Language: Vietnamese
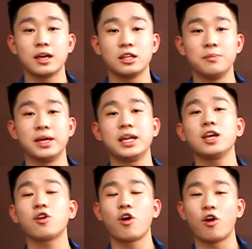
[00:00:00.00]
thì mình
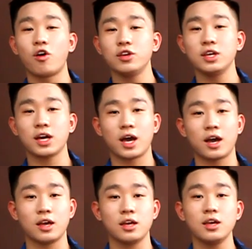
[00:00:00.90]
nên có những
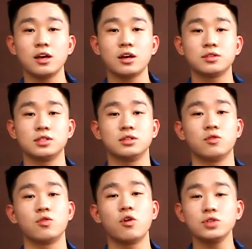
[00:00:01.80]
cái sự
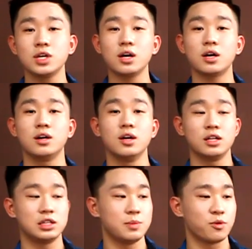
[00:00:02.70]
hỗ trợ
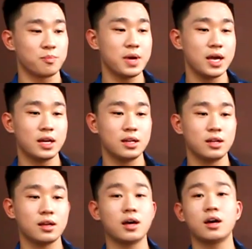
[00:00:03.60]
từ một bên
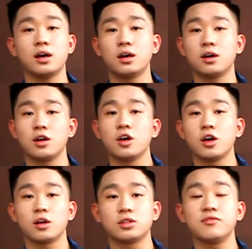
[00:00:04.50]

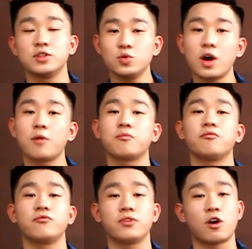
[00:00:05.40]
tư vấn du học,
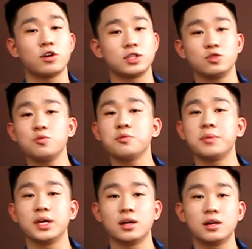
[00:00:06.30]
thì họ sẽ giúp cho
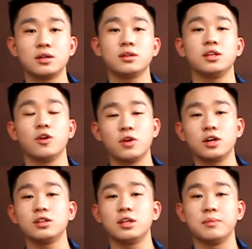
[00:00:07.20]
mình nhiều
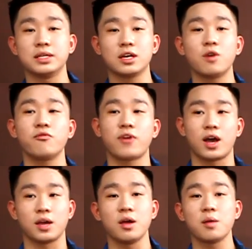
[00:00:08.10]
hơn thì mình sẽ không
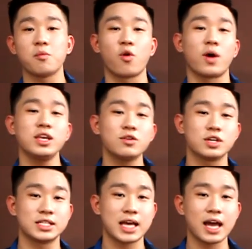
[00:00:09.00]
phải bỏ quá nhiều
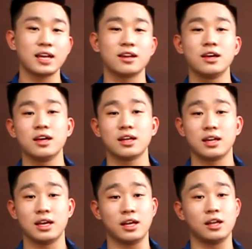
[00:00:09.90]
thời gian
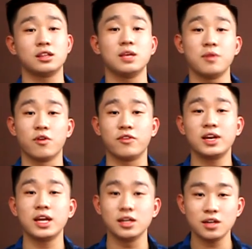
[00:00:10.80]
để tìm hiểu vấn
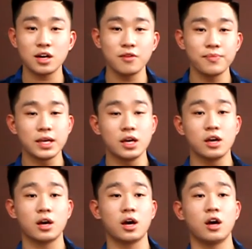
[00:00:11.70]
đề nữa.
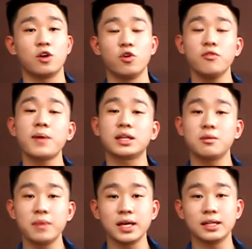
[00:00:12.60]
Đối với bản
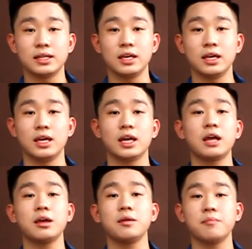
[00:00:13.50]
thân mình thì hiện
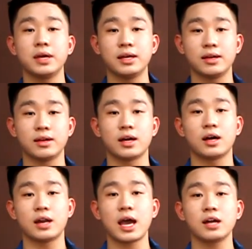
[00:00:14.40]
nay mình
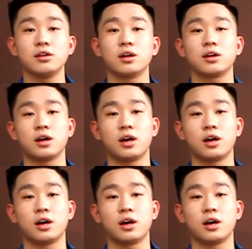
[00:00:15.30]
đang được